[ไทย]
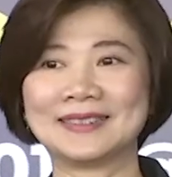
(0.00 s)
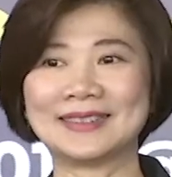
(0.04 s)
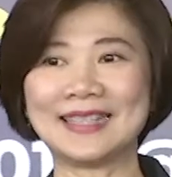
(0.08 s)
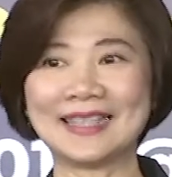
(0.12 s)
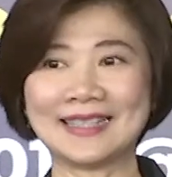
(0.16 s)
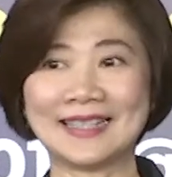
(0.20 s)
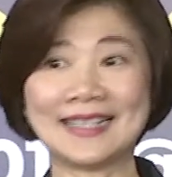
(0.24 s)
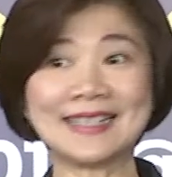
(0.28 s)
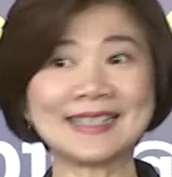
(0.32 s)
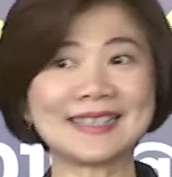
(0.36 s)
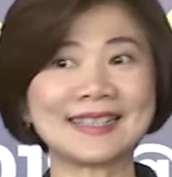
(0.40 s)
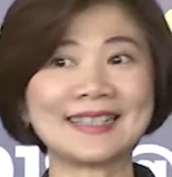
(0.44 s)

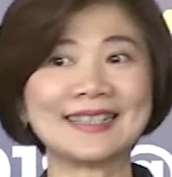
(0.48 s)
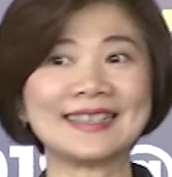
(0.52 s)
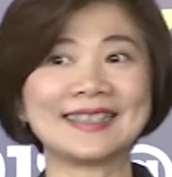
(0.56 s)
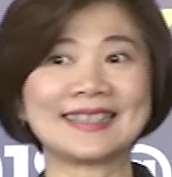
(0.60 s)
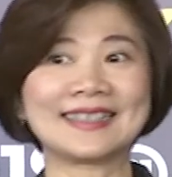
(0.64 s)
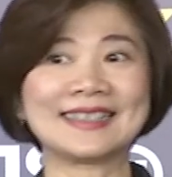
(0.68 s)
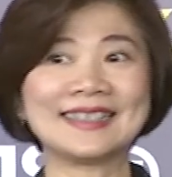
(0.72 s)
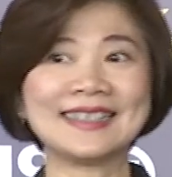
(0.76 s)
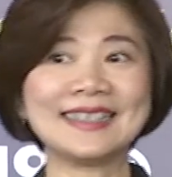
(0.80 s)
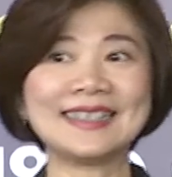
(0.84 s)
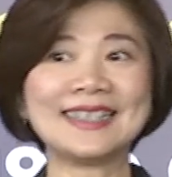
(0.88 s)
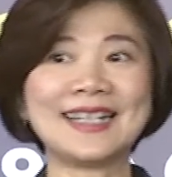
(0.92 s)
สิ่งที่จะเกิ
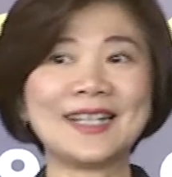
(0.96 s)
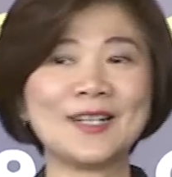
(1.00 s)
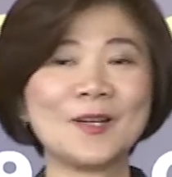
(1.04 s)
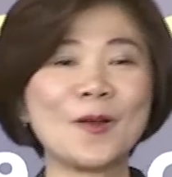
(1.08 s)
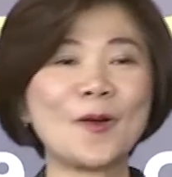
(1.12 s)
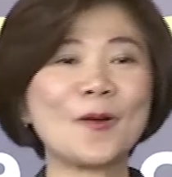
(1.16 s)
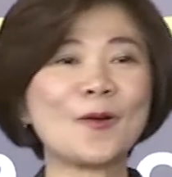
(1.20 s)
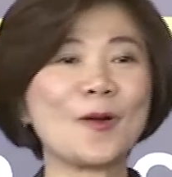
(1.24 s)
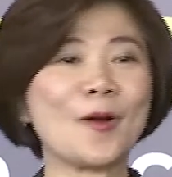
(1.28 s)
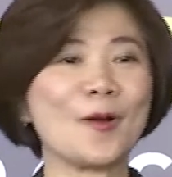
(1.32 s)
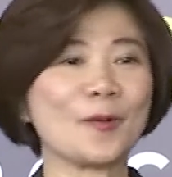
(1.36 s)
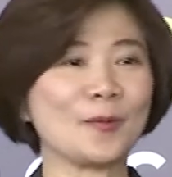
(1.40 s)
ดขึ้นใน
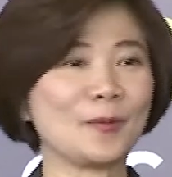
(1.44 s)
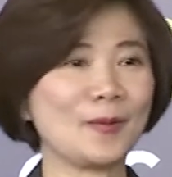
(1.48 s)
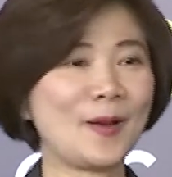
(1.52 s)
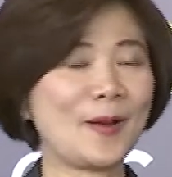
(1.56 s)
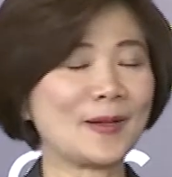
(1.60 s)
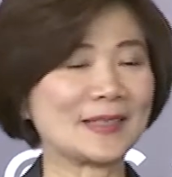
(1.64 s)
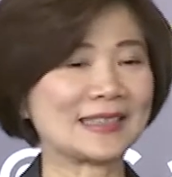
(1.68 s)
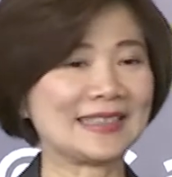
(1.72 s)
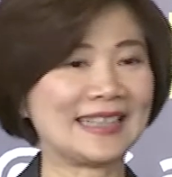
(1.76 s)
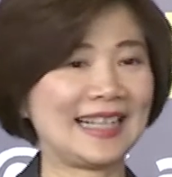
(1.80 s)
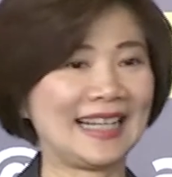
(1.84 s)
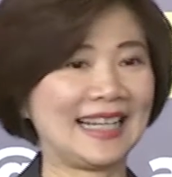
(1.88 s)
โลกของบ
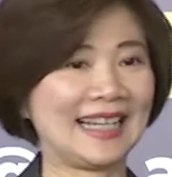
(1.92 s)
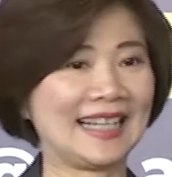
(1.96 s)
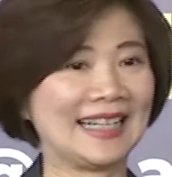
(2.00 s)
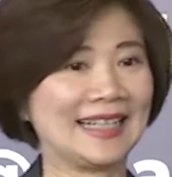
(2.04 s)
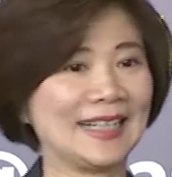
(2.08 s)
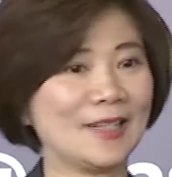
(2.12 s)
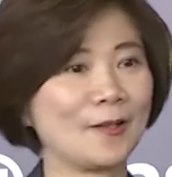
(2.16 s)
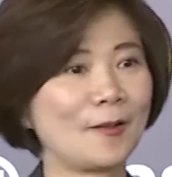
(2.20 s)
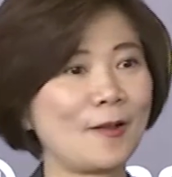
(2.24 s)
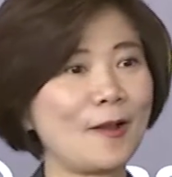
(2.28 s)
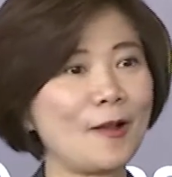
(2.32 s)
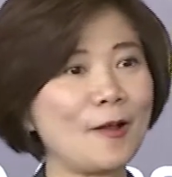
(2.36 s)
ล็อกเชน
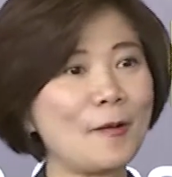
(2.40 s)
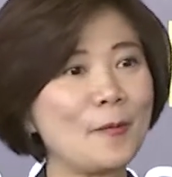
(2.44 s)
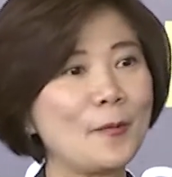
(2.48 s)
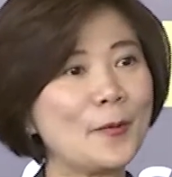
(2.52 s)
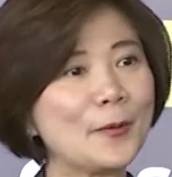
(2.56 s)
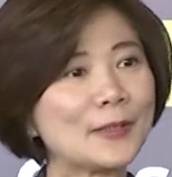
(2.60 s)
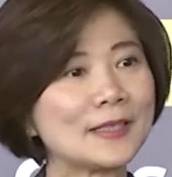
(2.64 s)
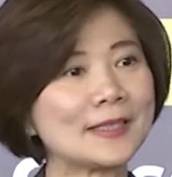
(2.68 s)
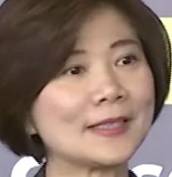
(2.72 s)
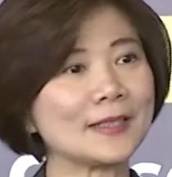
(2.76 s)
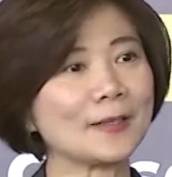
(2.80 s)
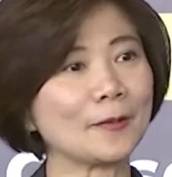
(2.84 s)
แล้วก็
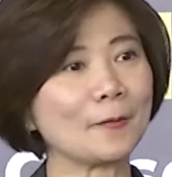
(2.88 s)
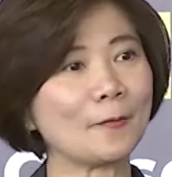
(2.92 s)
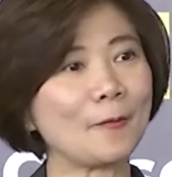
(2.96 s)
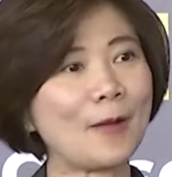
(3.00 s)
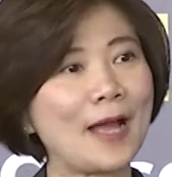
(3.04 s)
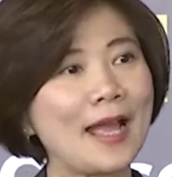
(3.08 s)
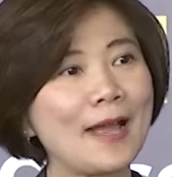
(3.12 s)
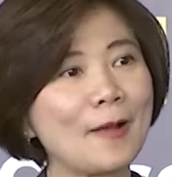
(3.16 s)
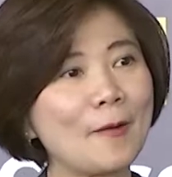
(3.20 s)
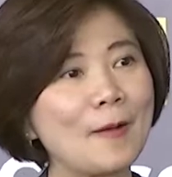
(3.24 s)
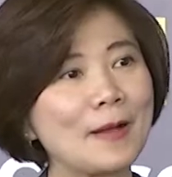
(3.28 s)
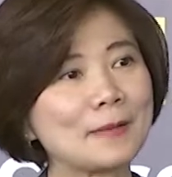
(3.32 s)
พูดถึง
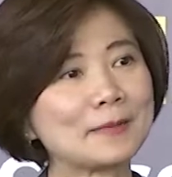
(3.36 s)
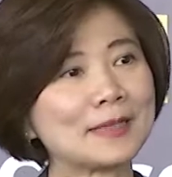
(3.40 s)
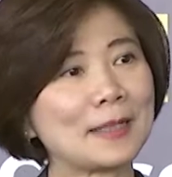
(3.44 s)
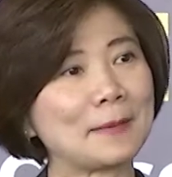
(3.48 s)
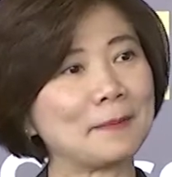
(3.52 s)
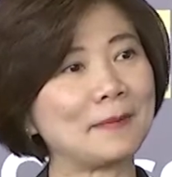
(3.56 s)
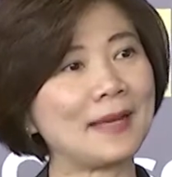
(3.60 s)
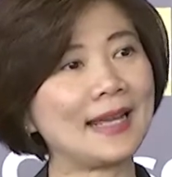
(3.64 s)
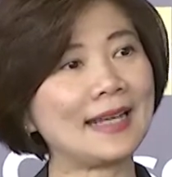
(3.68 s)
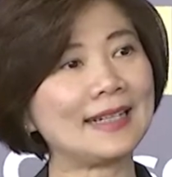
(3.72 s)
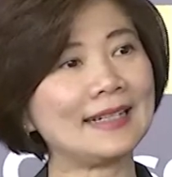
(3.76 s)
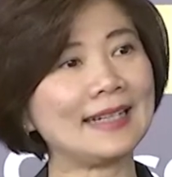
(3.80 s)
ว่าความ
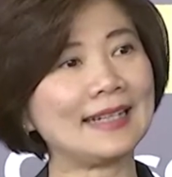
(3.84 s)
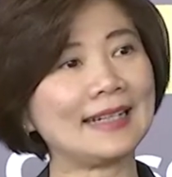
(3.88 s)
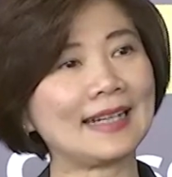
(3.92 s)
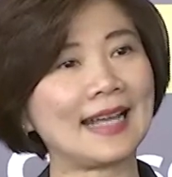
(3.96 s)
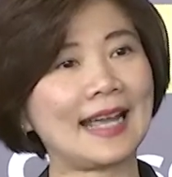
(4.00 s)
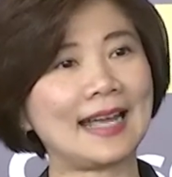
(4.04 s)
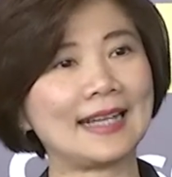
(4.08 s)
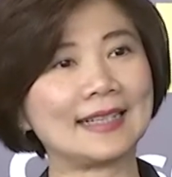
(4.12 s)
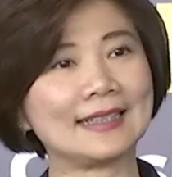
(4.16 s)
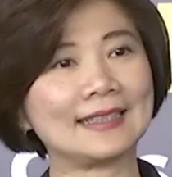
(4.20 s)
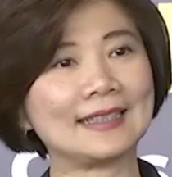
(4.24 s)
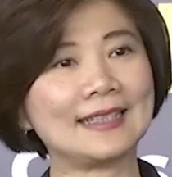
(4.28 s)
สามารถใน
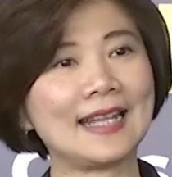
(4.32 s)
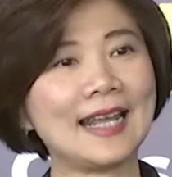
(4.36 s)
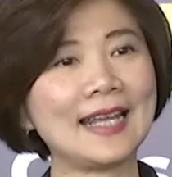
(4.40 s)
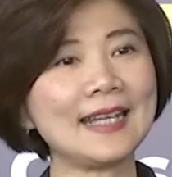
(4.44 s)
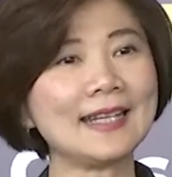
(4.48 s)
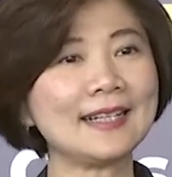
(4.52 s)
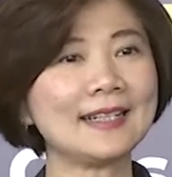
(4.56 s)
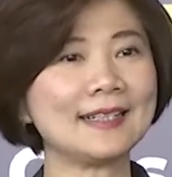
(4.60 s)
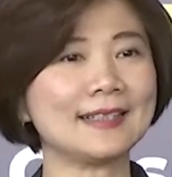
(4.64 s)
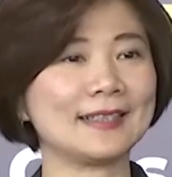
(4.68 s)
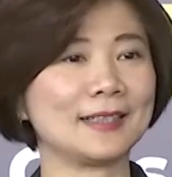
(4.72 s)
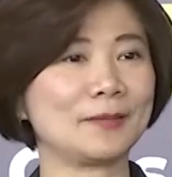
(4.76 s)
การ
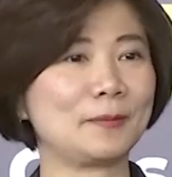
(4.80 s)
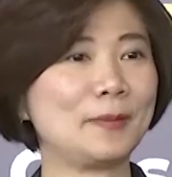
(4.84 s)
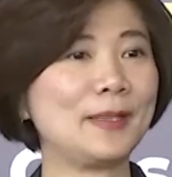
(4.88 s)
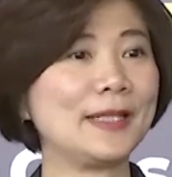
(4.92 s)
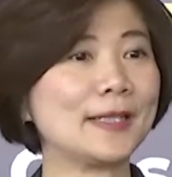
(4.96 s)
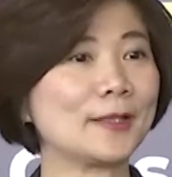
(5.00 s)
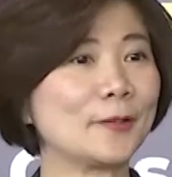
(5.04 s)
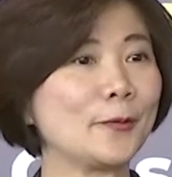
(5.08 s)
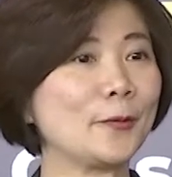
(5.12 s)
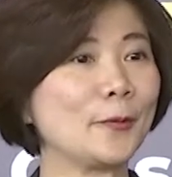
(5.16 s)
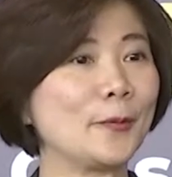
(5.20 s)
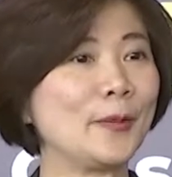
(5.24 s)
ให้เกิด
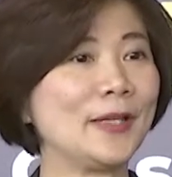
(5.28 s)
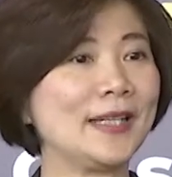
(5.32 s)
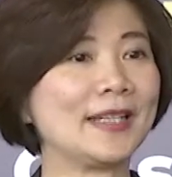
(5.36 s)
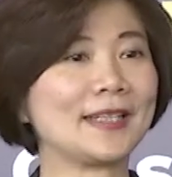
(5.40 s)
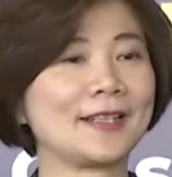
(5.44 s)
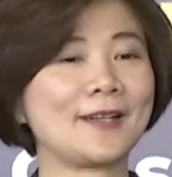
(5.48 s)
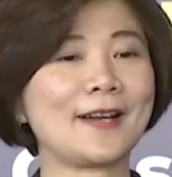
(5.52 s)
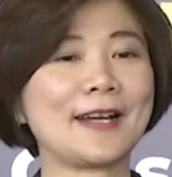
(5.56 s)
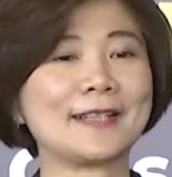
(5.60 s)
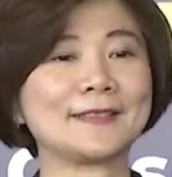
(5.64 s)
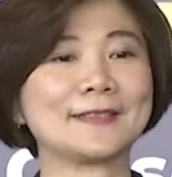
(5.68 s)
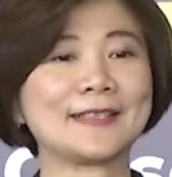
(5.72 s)
peer to
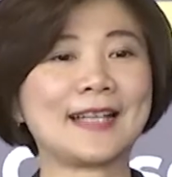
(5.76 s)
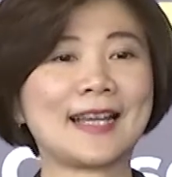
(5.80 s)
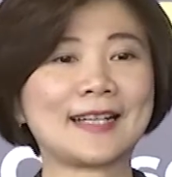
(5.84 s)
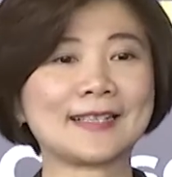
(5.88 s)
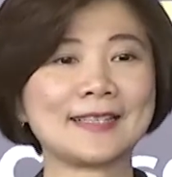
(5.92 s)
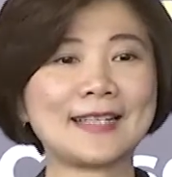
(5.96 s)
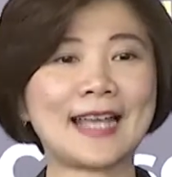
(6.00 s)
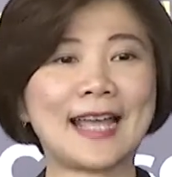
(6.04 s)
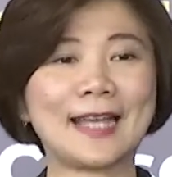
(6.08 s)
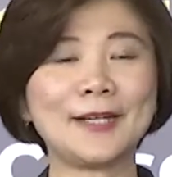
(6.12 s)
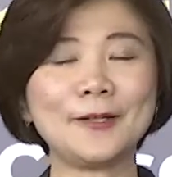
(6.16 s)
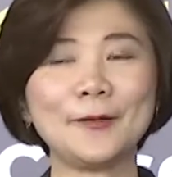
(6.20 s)
peer
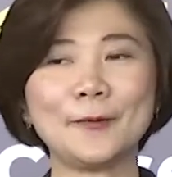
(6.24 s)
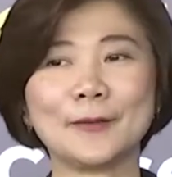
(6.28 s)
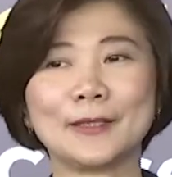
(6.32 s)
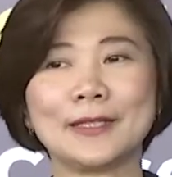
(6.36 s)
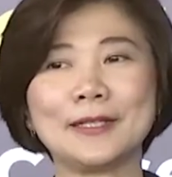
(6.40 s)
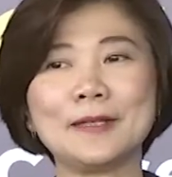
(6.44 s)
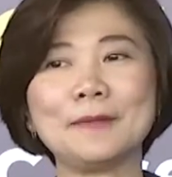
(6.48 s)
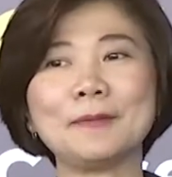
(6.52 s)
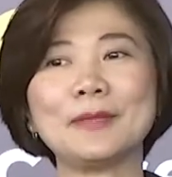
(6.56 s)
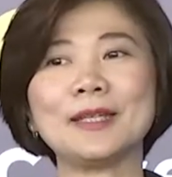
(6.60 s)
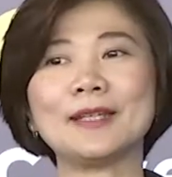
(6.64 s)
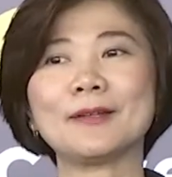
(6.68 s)
transaction โดย
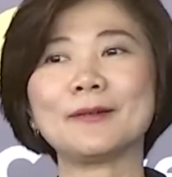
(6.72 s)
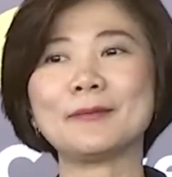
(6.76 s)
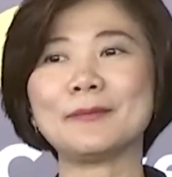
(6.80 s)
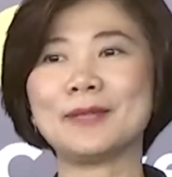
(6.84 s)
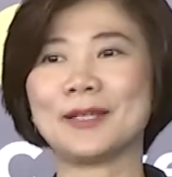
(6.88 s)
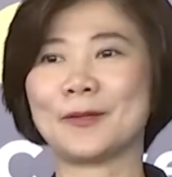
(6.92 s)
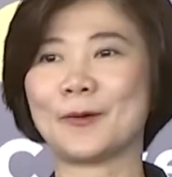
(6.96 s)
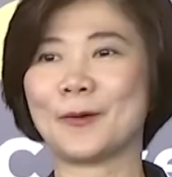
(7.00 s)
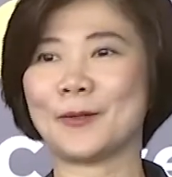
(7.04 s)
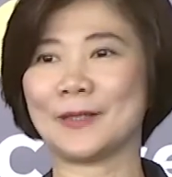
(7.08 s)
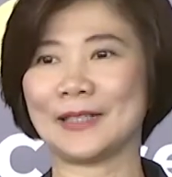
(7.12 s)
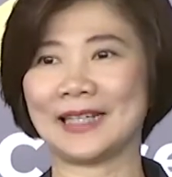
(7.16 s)
ที่ไม่ต้อง
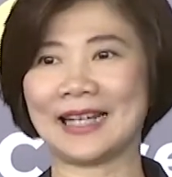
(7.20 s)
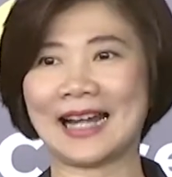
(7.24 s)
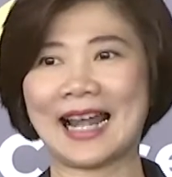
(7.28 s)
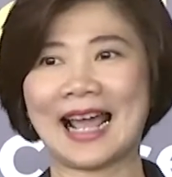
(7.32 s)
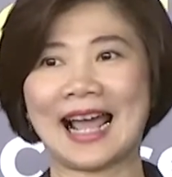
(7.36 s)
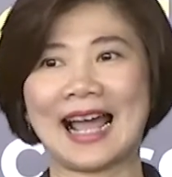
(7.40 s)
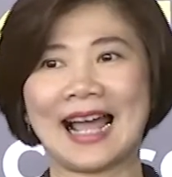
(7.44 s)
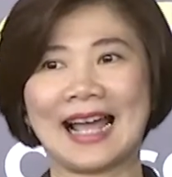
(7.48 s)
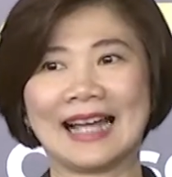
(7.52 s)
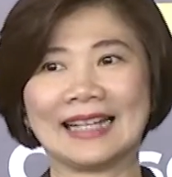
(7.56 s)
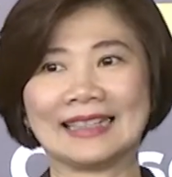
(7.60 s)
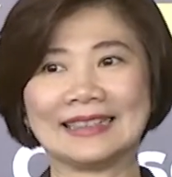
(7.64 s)
มีคนก
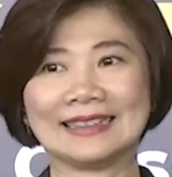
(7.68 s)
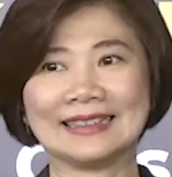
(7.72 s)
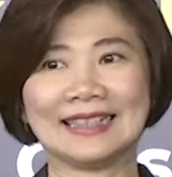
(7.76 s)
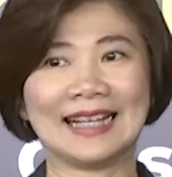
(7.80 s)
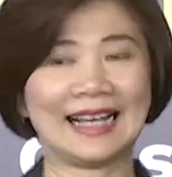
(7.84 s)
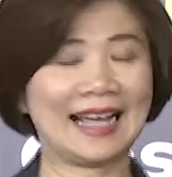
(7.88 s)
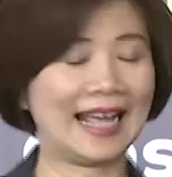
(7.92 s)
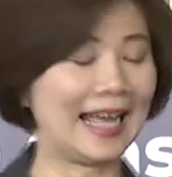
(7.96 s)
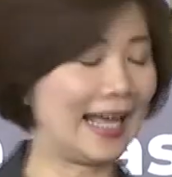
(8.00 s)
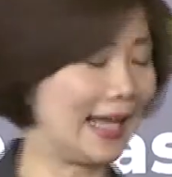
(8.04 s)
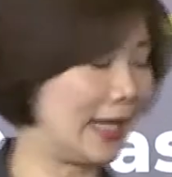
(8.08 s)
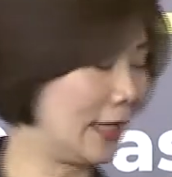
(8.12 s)
ลาง
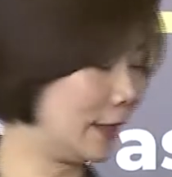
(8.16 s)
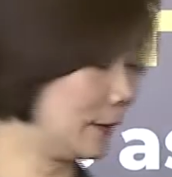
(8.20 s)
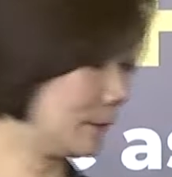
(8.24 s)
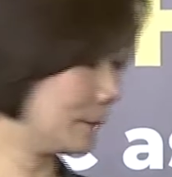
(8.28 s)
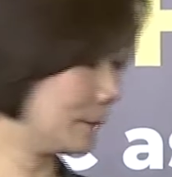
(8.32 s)
นะคะ